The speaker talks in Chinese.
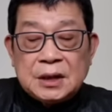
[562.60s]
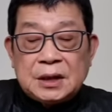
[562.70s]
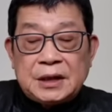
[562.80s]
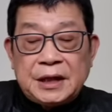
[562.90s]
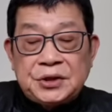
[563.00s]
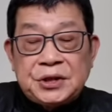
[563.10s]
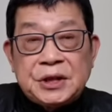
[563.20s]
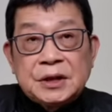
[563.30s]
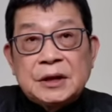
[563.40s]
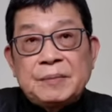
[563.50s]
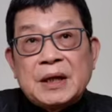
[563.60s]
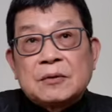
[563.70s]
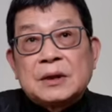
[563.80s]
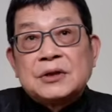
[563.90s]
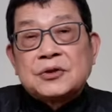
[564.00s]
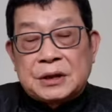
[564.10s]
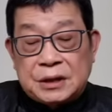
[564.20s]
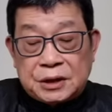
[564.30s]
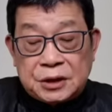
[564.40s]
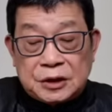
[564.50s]
年轻的美国人转
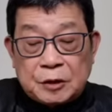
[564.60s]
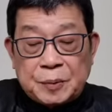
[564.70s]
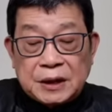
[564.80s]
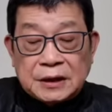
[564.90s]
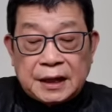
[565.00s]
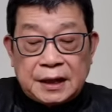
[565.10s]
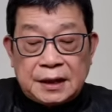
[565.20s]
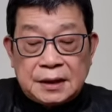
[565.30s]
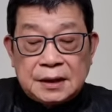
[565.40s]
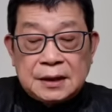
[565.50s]
向社交平台，